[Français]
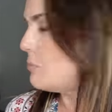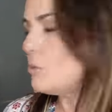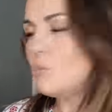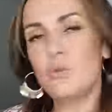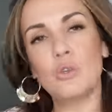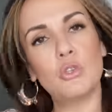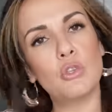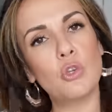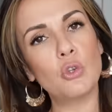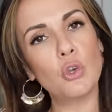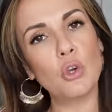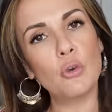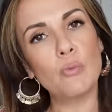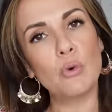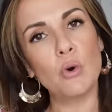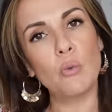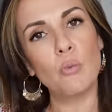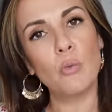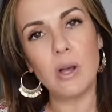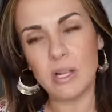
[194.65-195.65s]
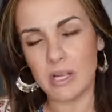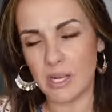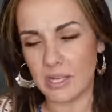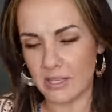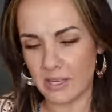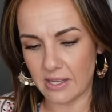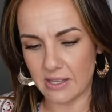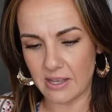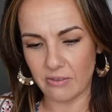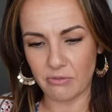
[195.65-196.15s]
peu plus de trucs pour moi que la
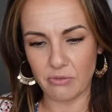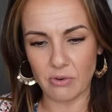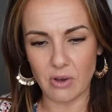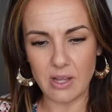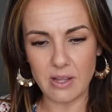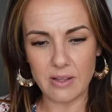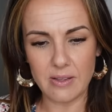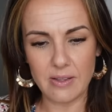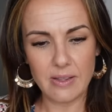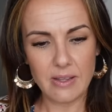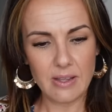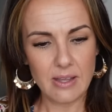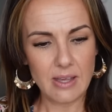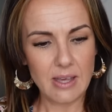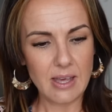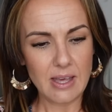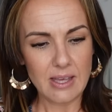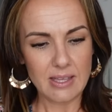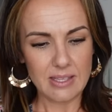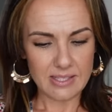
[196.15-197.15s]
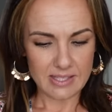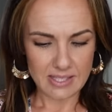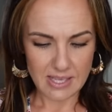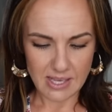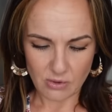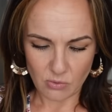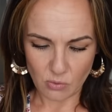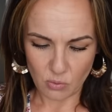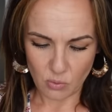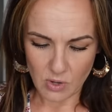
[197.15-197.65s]
dernière fois
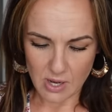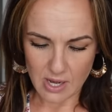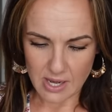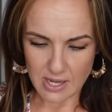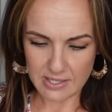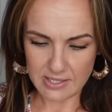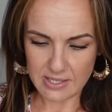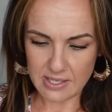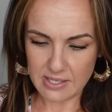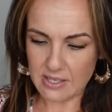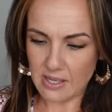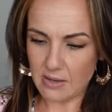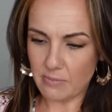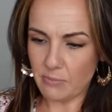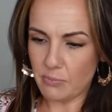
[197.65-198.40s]
c'est quoi C'est un